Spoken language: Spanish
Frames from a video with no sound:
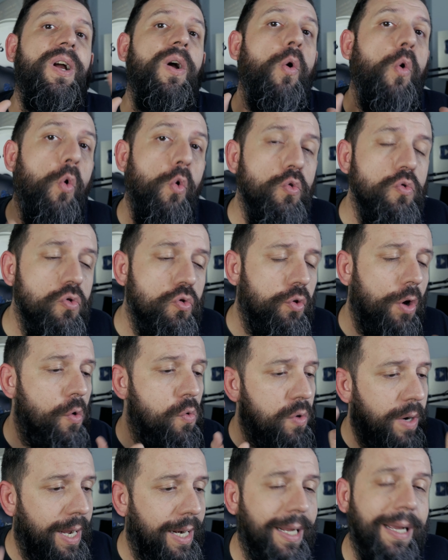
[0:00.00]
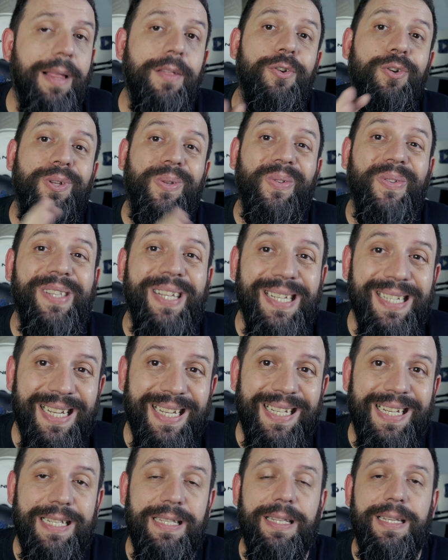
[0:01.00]
junto a un cargador de
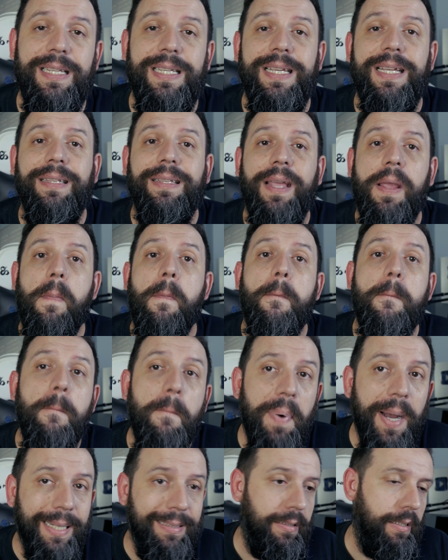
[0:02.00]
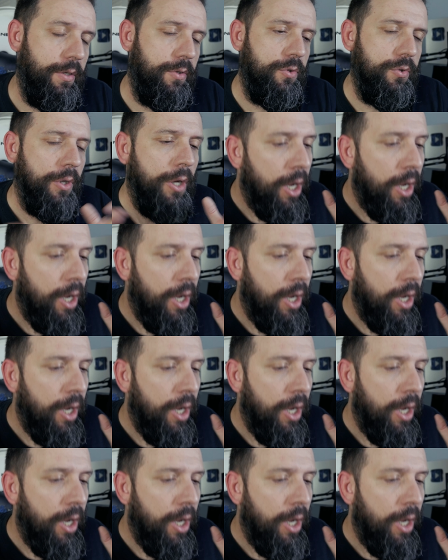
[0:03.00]
67 vatios.